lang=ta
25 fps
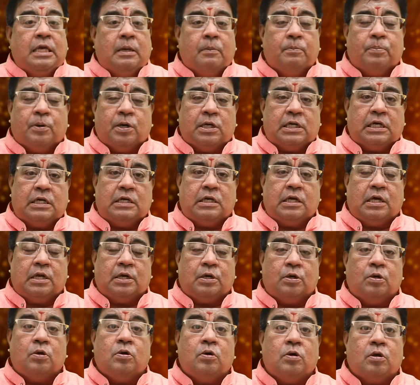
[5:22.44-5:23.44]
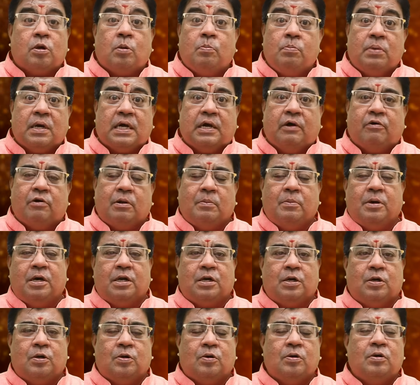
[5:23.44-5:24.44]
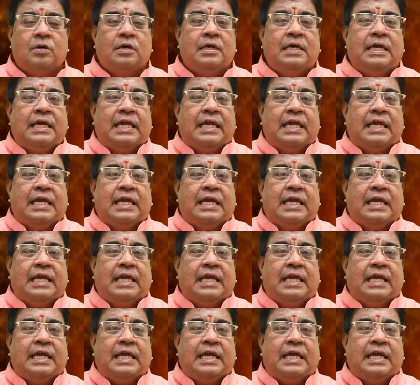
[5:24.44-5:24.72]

இம்பார்ட்டண்ட்டாக இருக்கணும் ரொம்ப கவனமாக இருக்கணும்